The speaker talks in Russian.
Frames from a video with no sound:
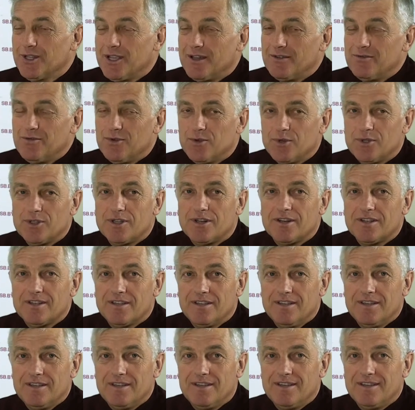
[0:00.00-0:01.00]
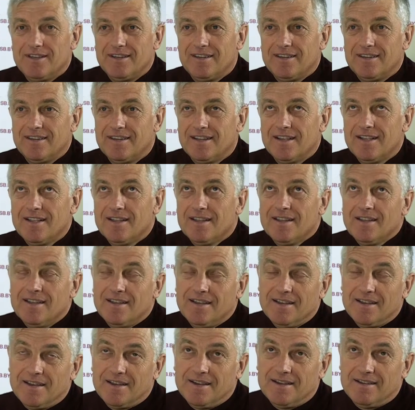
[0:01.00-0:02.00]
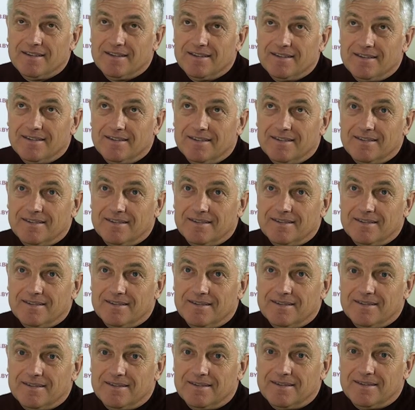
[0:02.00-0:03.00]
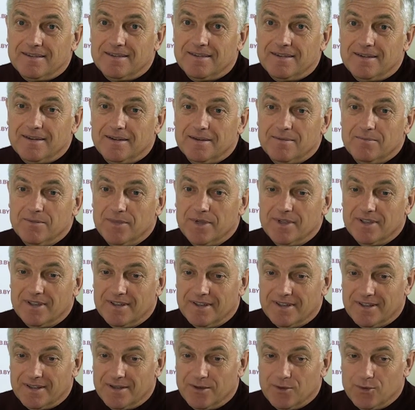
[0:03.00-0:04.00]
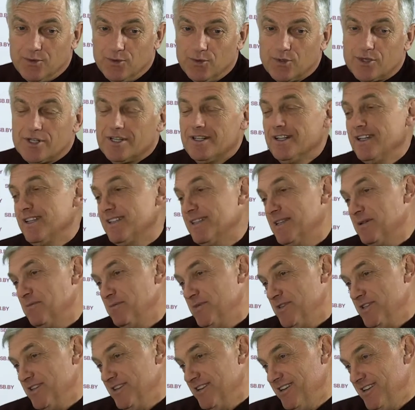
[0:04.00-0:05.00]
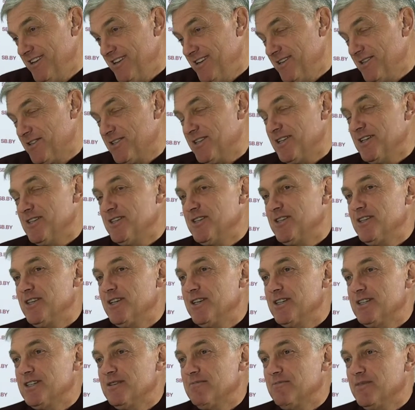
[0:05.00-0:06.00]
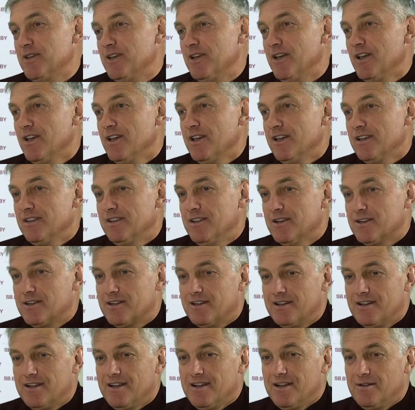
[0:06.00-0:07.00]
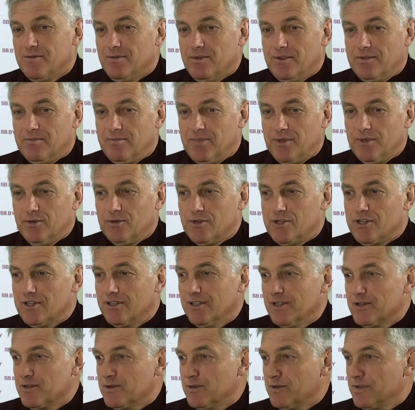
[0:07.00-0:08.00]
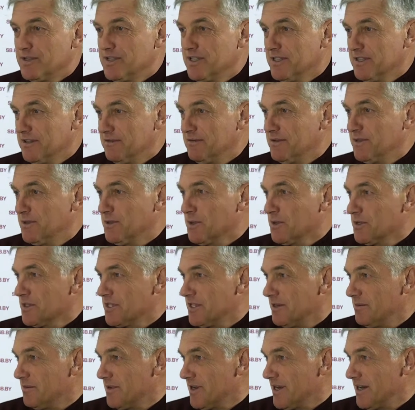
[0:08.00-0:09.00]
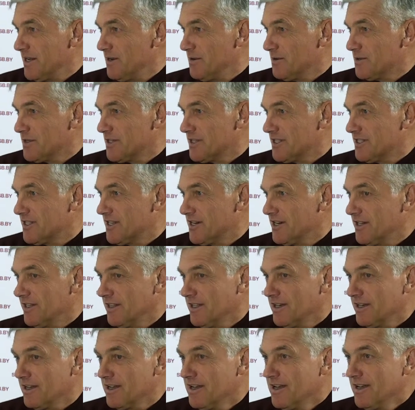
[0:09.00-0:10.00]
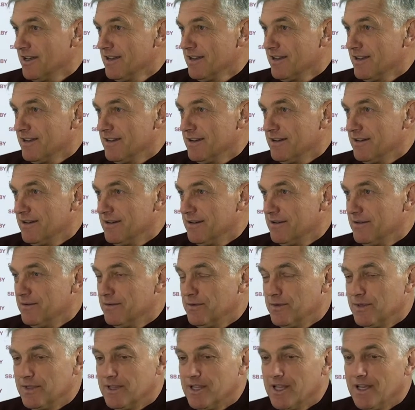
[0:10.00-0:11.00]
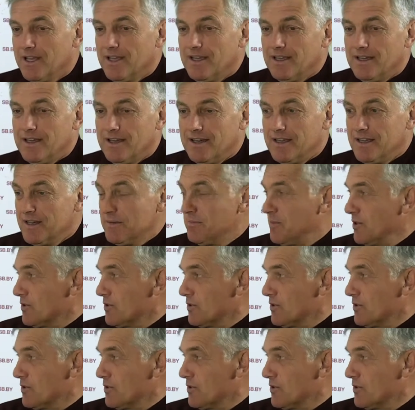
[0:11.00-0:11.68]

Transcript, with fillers: на ведра. И э, мы кушали там, делили с соседями. Даже вот получилось, что где-то ведро собрали уже зрелых, а, вот. Я их